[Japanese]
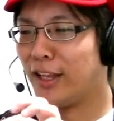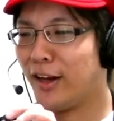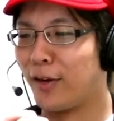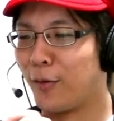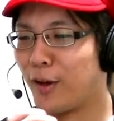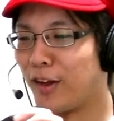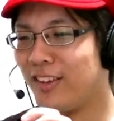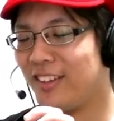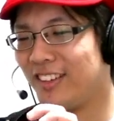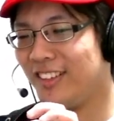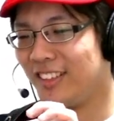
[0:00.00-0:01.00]
なんだよ、なんだこれ。
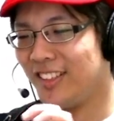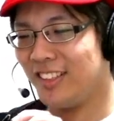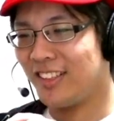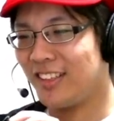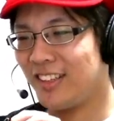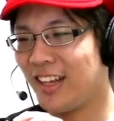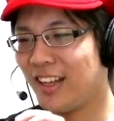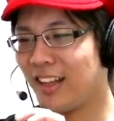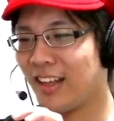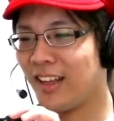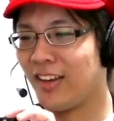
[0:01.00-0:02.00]

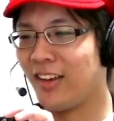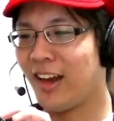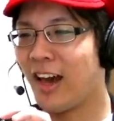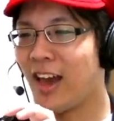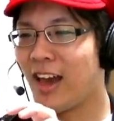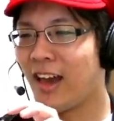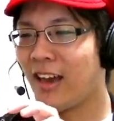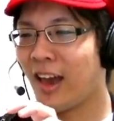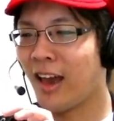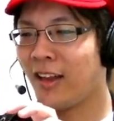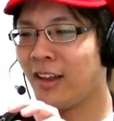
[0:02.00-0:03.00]
何なんだよ。いやいや
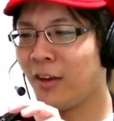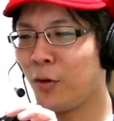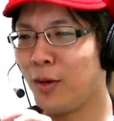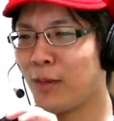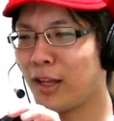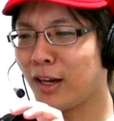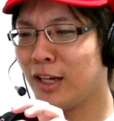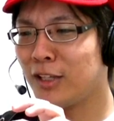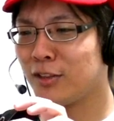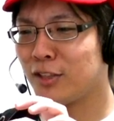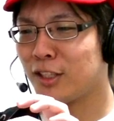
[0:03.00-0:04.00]
いやで、コインまた
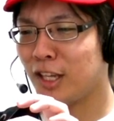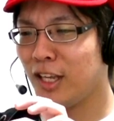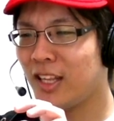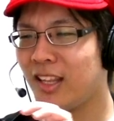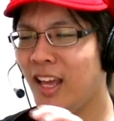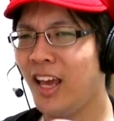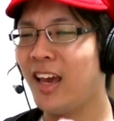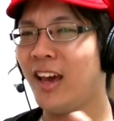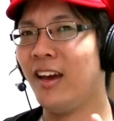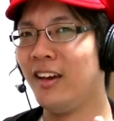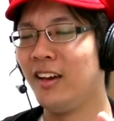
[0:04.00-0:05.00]
回収していっ
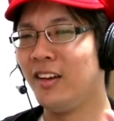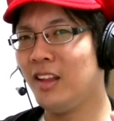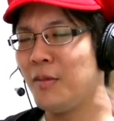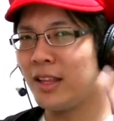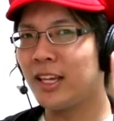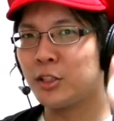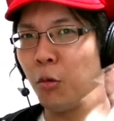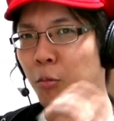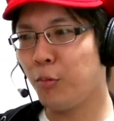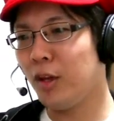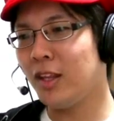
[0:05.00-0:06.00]
て、で、また
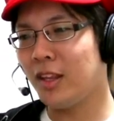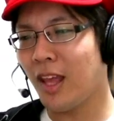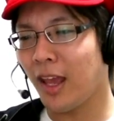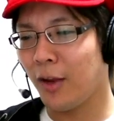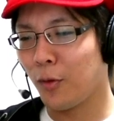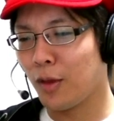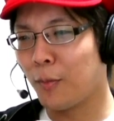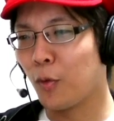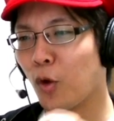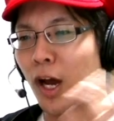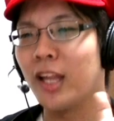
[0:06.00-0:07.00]
ショップ行って、いろんな
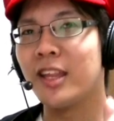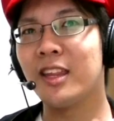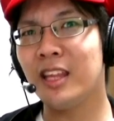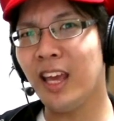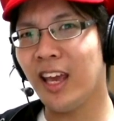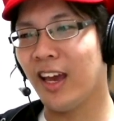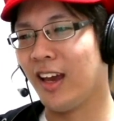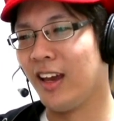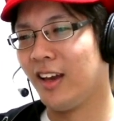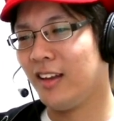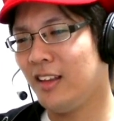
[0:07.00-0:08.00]
もの買って、
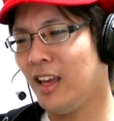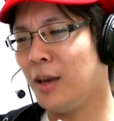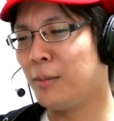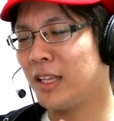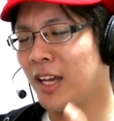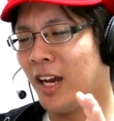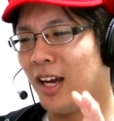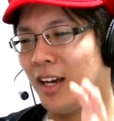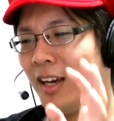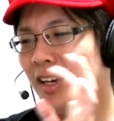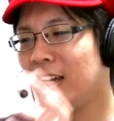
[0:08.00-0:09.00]
で、ま
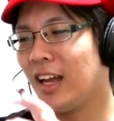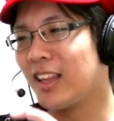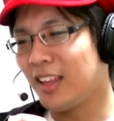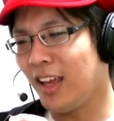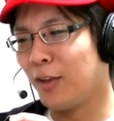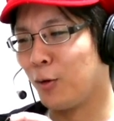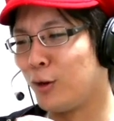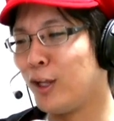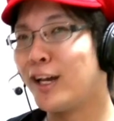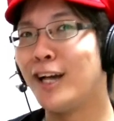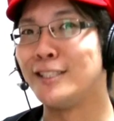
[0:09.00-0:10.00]
た、やっての
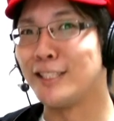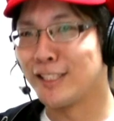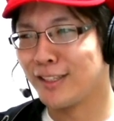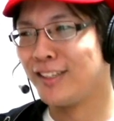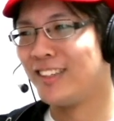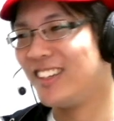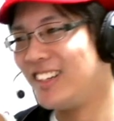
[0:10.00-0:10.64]
繰り返し。